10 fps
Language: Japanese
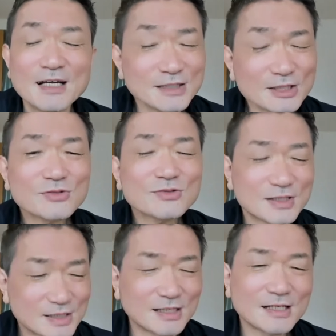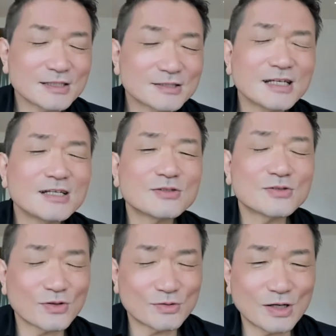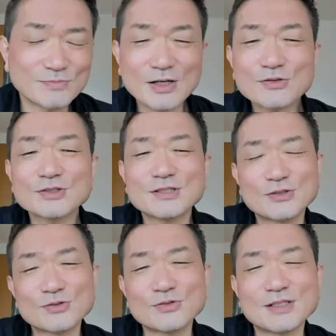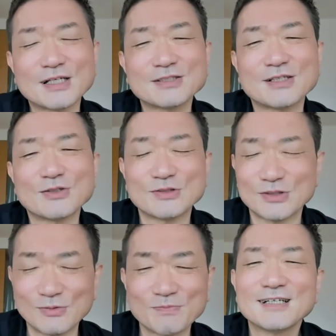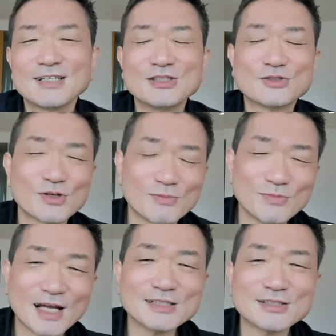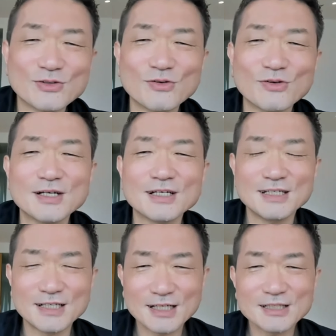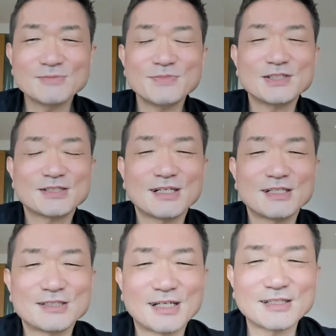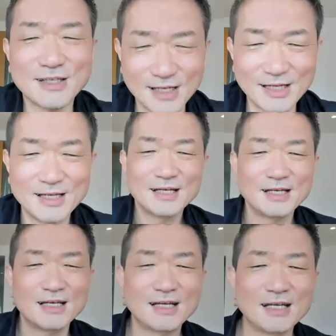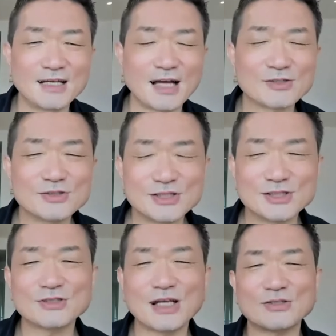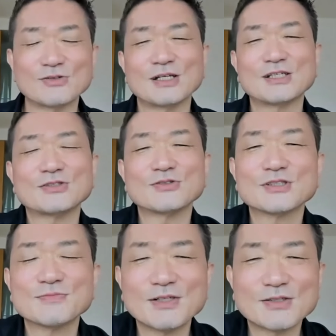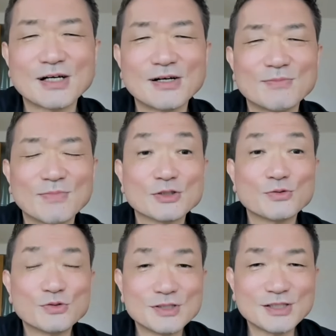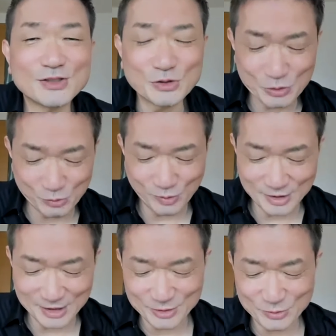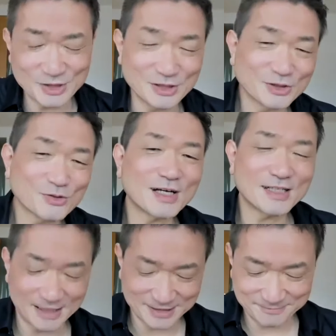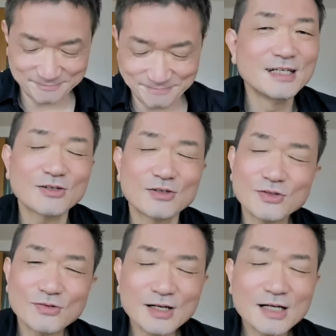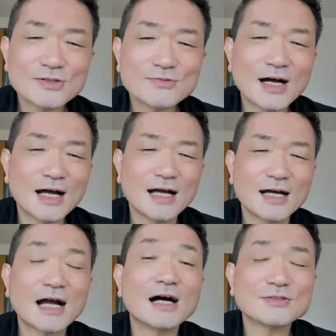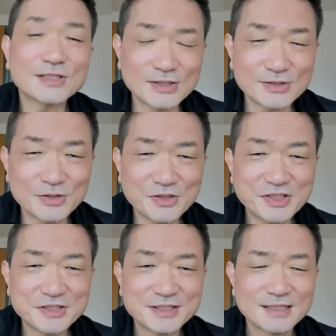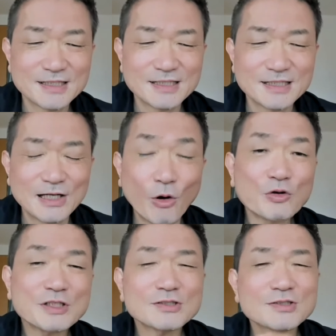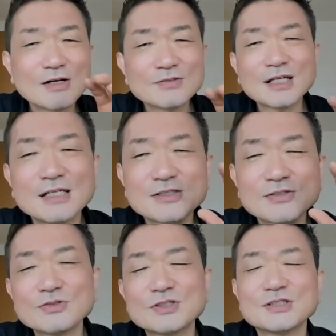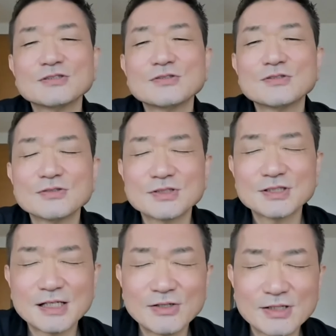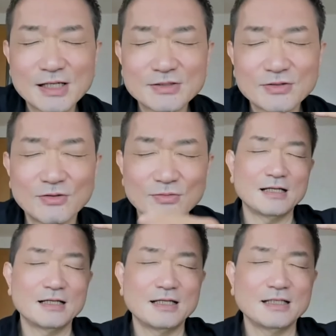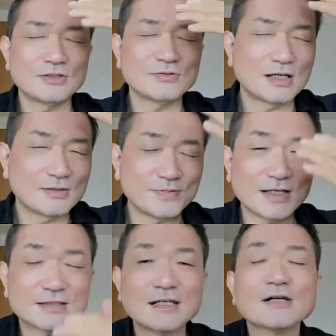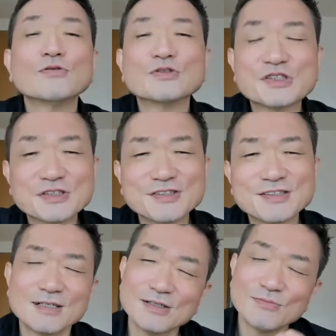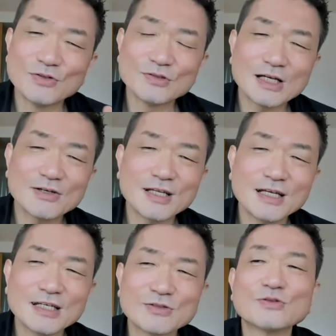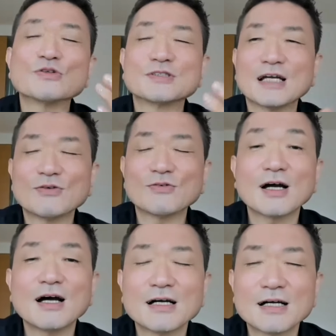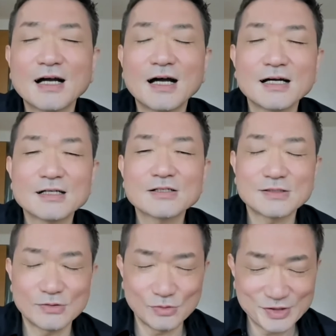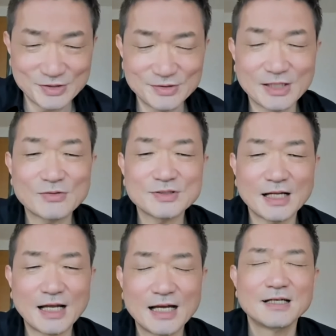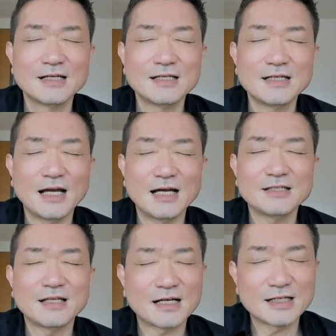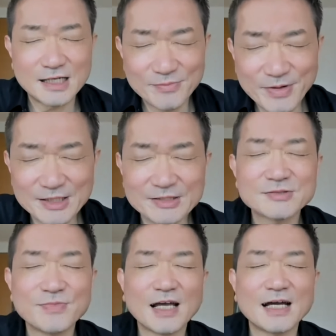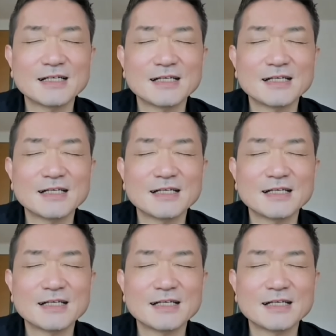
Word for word: セッションがね、解決できることとか、うまくしていることに関しては、のんのん緊張感もないですけど、いかに短い時間で、えー、120年の歴史を進めるか、まあ、正直言うと私の緊張感です。この4日間はカウンセリング領域。大きくカウンング、コーチングの違いを分けると、ゼ0からプラスがコーチング。問題はないけどどうしたいのかがコーチングだとしたら、いや、なかなか前に進めない。